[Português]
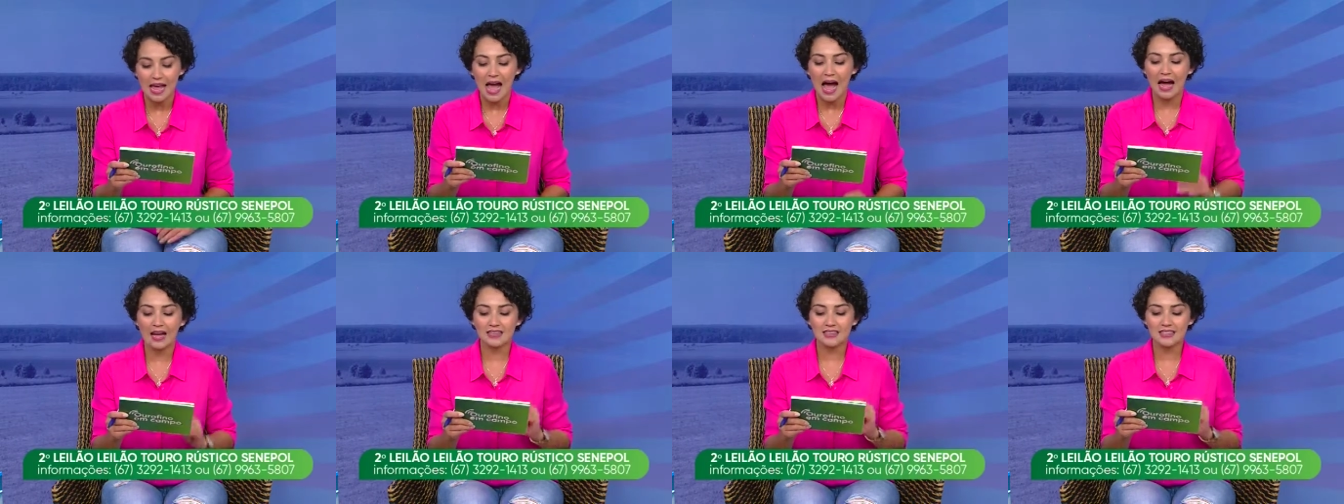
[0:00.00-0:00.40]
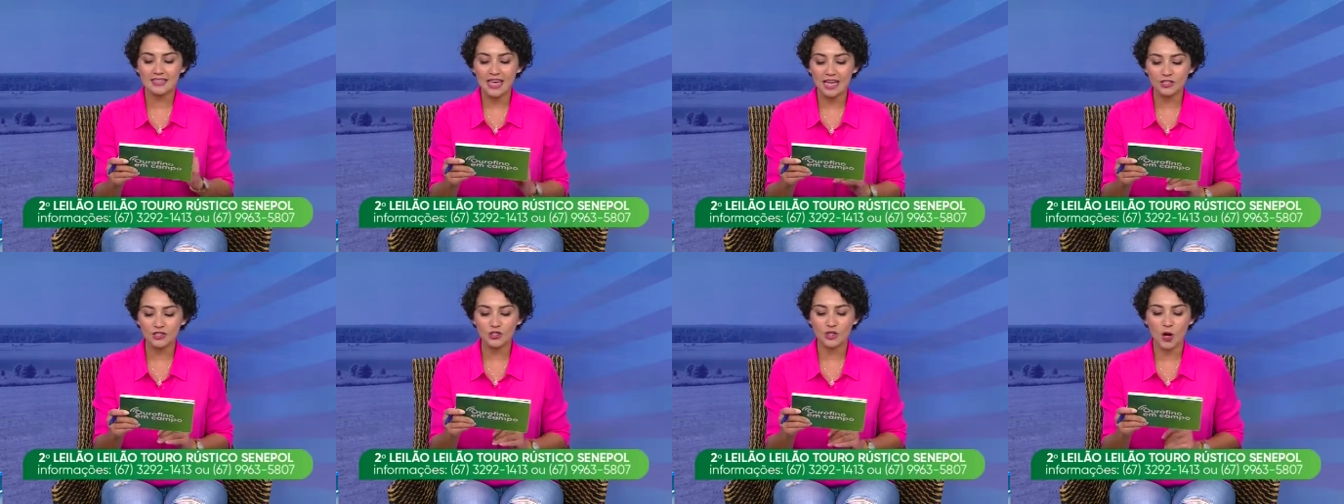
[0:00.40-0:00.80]
às
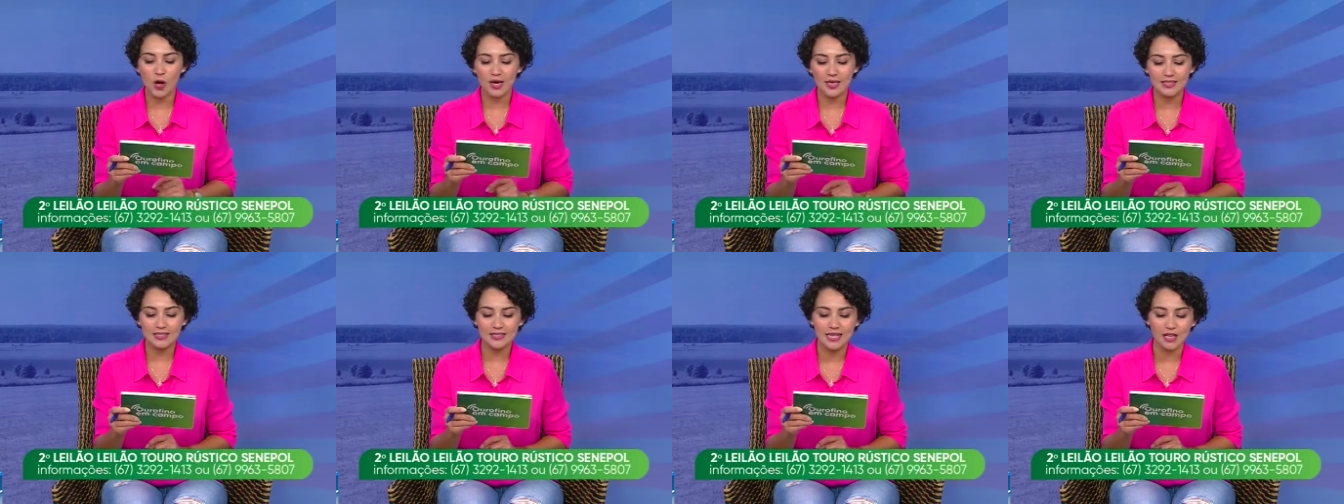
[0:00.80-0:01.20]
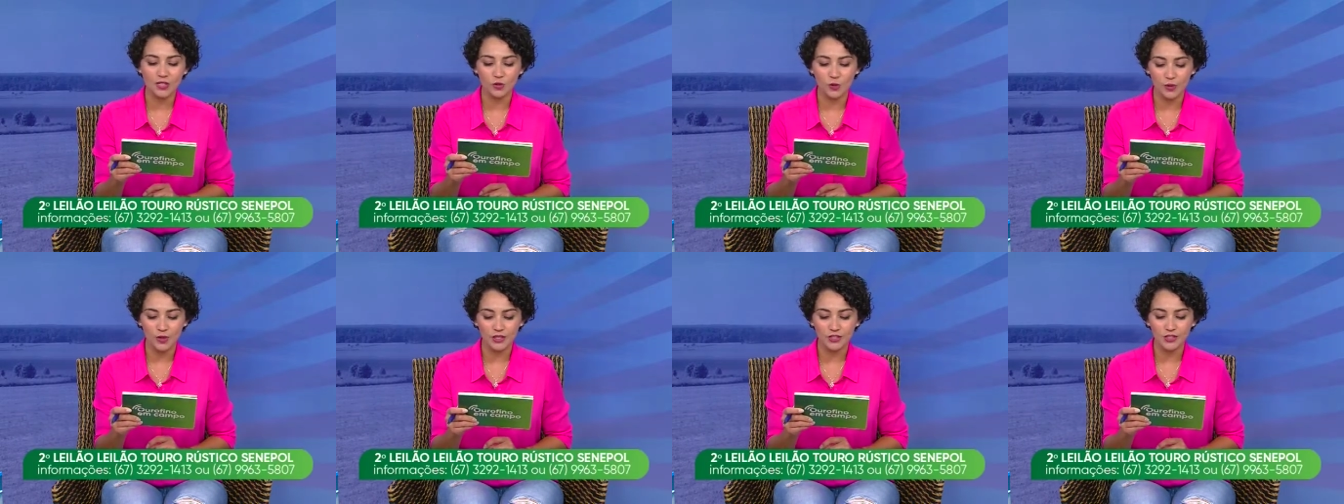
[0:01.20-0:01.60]
7 horas da
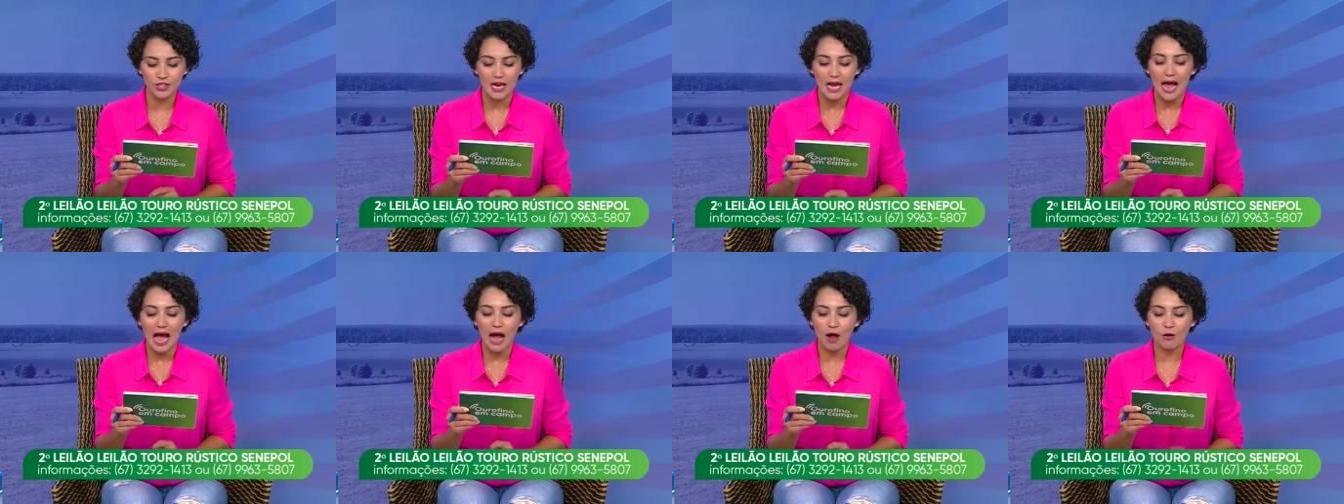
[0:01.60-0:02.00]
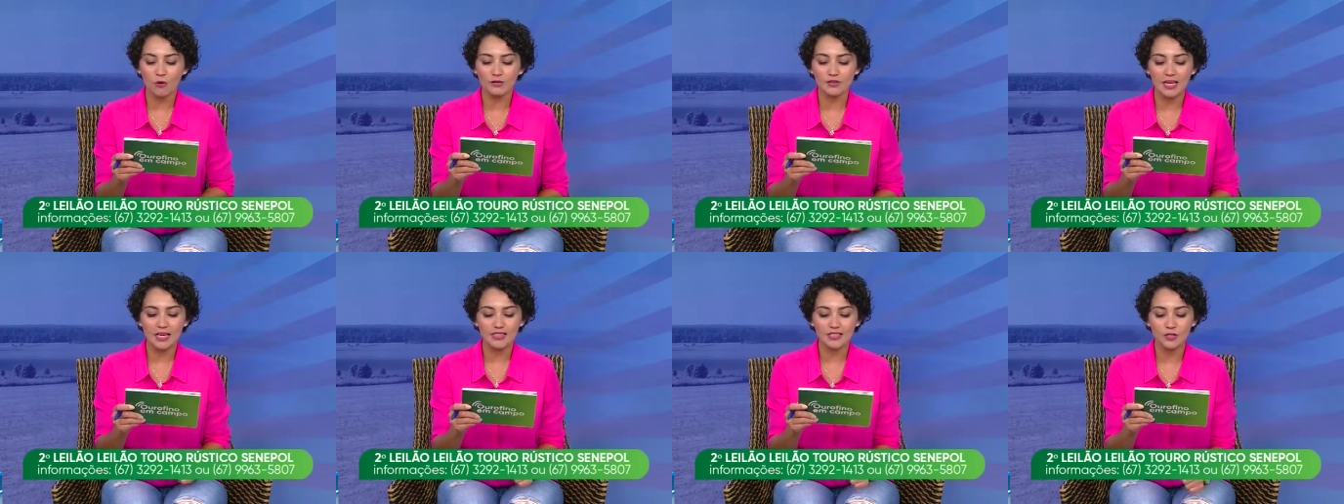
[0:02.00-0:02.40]
noite.
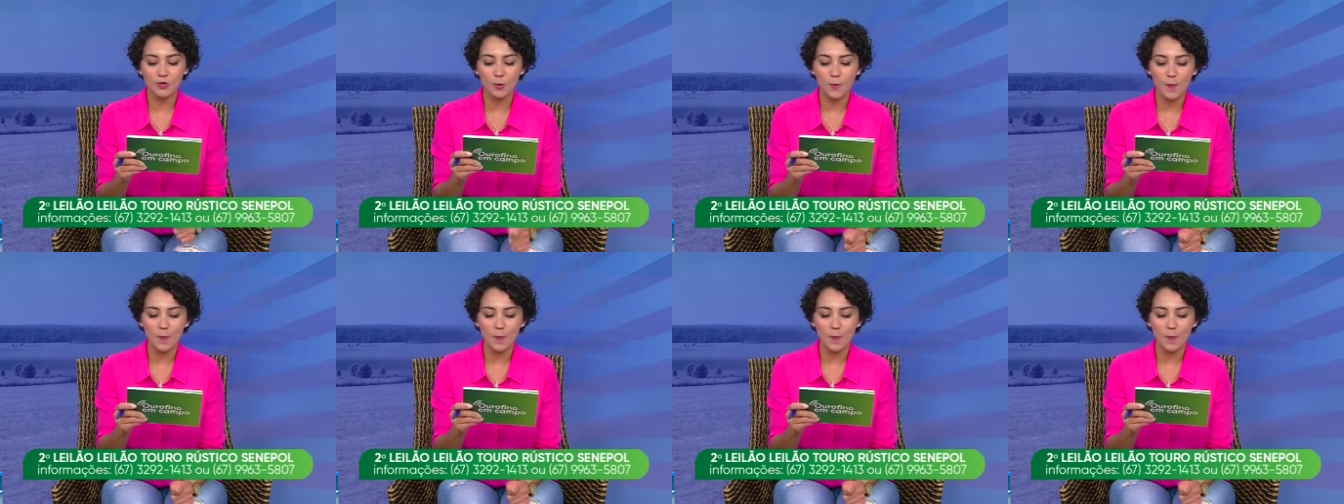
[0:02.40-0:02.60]
Acontece no